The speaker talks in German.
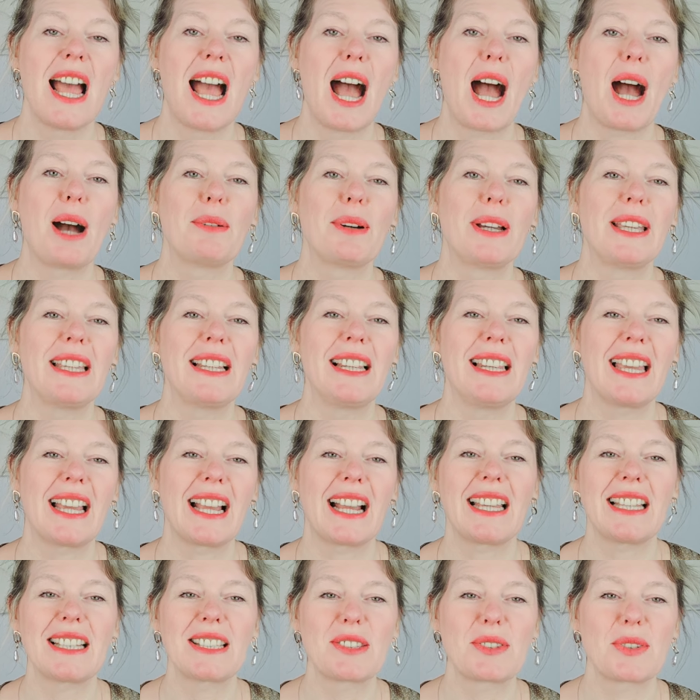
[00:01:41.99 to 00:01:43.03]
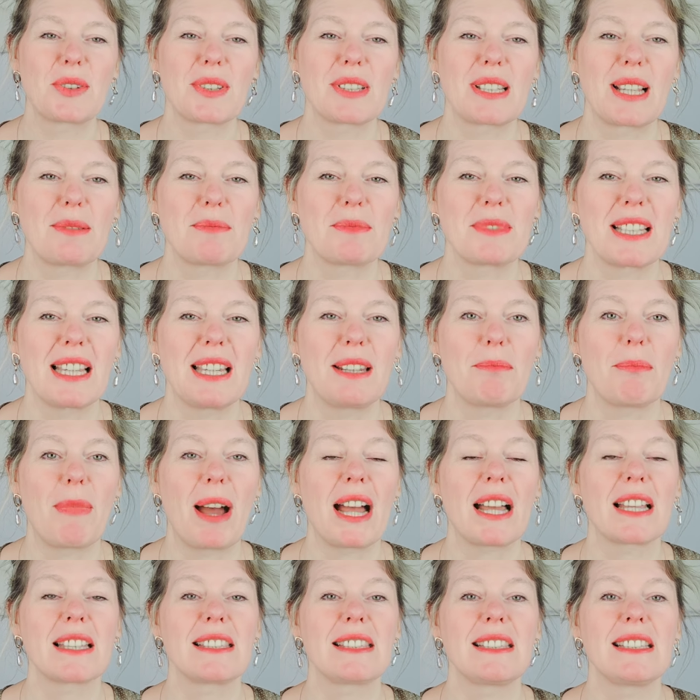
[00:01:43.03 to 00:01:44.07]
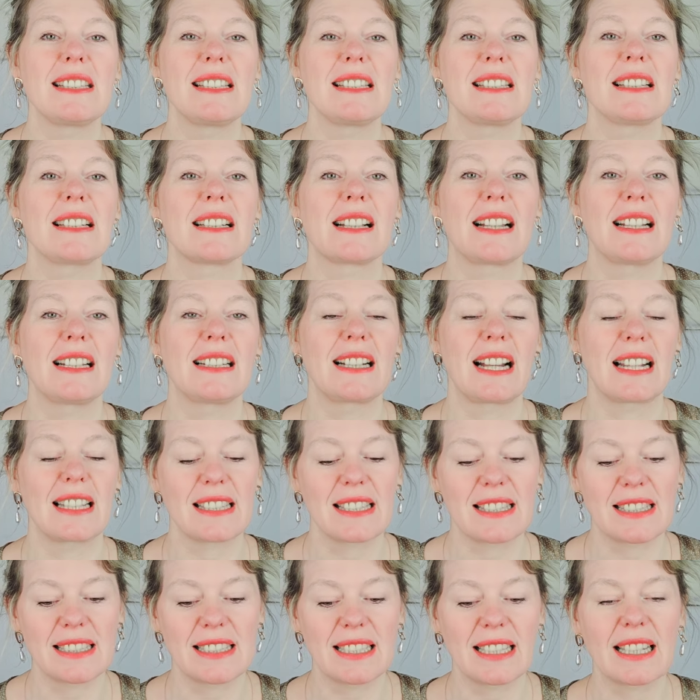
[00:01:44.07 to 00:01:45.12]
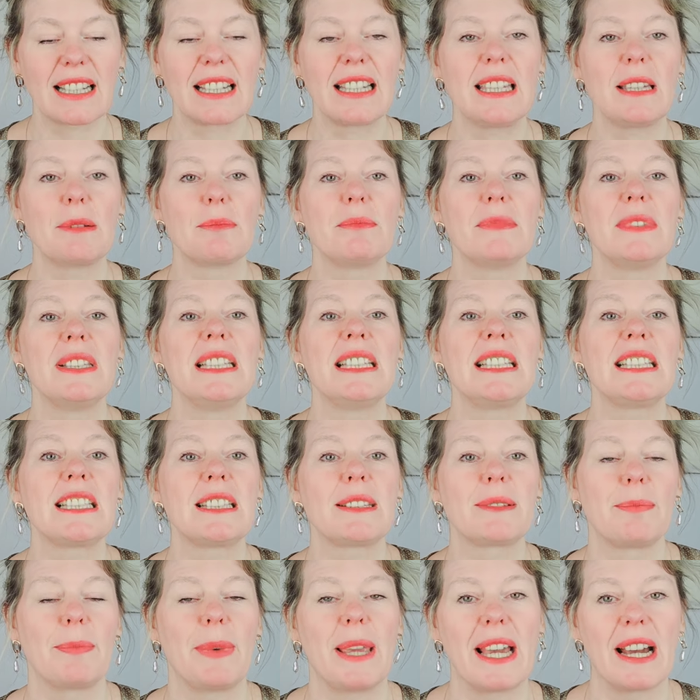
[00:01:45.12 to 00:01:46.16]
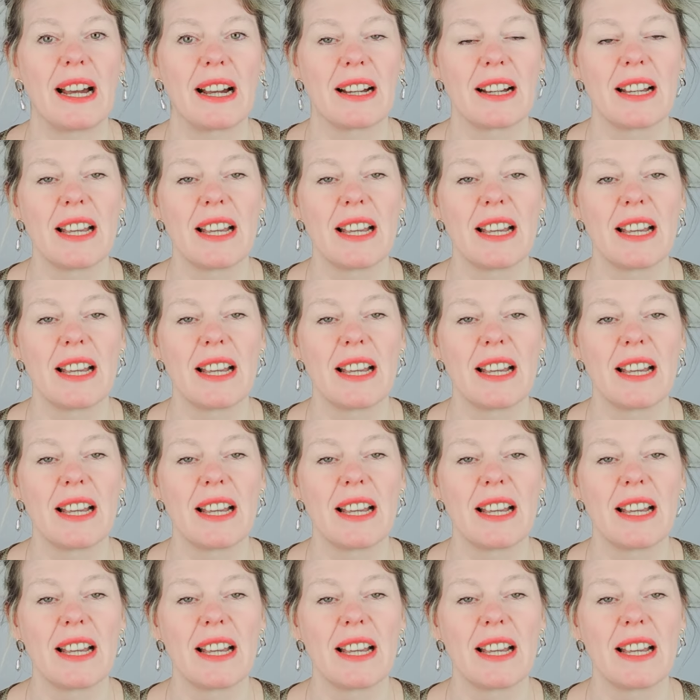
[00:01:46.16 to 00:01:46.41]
aber je länger ihr zusammen seid, macht sie diese ganzen Dinge eben nicht mehr,